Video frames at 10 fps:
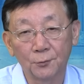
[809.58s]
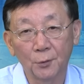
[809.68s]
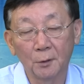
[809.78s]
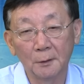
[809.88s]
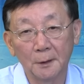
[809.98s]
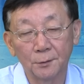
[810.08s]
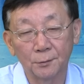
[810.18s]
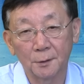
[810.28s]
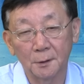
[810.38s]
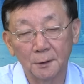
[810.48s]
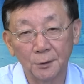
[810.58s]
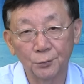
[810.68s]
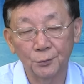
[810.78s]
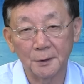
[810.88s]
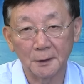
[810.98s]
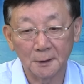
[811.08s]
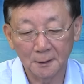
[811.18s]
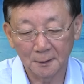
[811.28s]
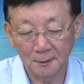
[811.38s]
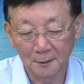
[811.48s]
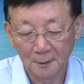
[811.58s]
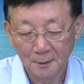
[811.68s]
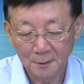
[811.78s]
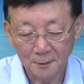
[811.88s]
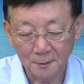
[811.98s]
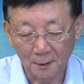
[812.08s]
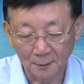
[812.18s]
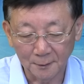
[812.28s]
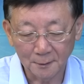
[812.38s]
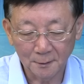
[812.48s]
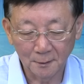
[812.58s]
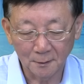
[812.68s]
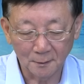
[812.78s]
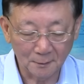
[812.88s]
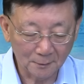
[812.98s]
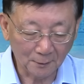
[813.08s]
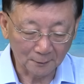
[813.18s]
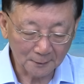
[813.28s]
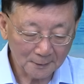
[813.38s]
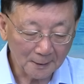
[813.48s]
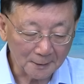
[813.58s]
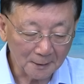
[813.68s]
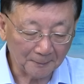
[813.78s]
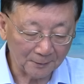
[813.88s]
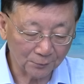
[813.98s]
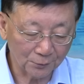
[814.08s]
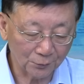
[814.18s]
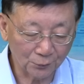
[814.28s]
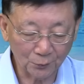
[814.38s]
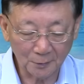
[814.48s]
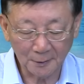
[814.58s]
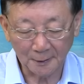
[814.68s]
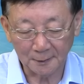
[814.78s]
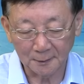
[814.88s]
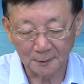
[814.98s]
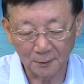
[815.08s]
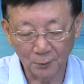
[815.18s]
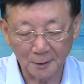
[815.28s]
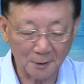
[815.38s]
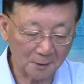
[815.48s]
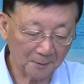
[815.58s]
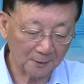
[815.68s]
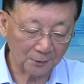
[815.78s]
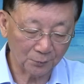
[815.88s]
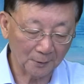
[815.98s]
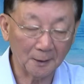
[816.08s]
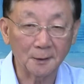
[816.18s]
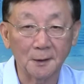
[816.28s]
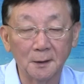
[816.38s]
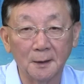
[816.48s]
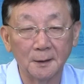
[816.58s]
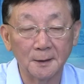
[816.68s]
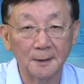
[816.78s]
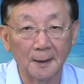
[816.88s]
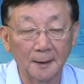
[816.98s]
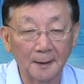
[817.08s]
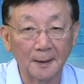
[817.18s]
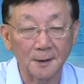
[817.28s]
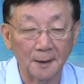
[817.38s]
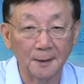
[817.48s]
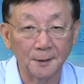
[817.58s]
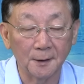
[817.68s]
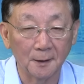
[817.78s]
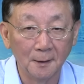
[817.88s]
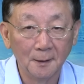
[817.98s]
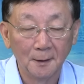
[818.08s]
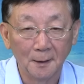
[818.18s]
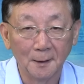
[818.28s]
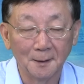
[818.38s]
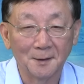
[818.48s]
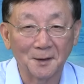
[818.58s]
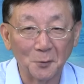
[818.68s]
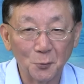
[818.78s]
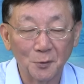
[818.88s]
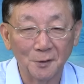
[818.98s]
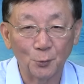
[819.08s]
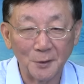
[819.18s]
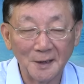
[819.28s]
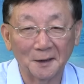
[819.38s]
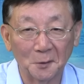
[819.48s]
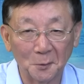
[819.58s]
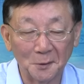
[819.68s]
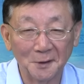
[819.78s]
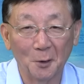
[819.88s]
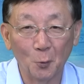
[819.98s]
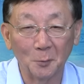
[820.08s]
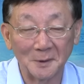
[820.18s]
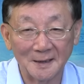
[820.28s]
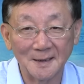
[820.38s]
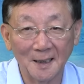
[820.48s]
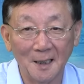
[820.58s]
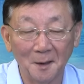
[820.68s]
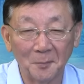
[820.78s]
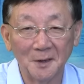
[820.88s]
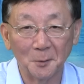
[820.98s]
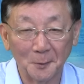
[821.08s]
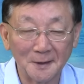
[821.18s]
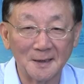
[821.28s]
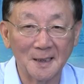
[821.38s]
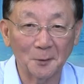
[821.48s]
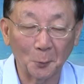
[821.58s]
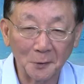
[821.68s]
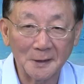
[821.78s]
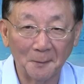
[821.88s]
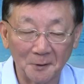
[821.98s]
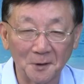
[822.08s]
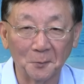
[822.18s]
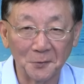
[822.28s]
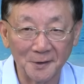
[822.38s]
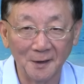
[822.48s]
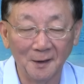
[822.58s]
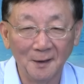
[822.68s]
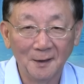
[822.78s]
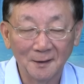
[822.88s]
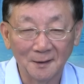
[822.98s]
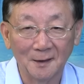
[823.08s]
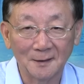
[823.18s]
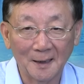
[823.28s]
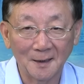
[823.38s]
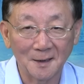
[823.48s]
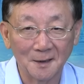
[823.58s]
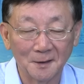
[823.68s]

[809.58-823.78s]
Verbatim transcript: 最后呢，就是提出几个小的建议吧，就是说那个《洛杉矶时报》提出来，第一呢，现在开始啊，你。这个询价的时候一定要货比三家啊！别以为你在同一家保险公司那待了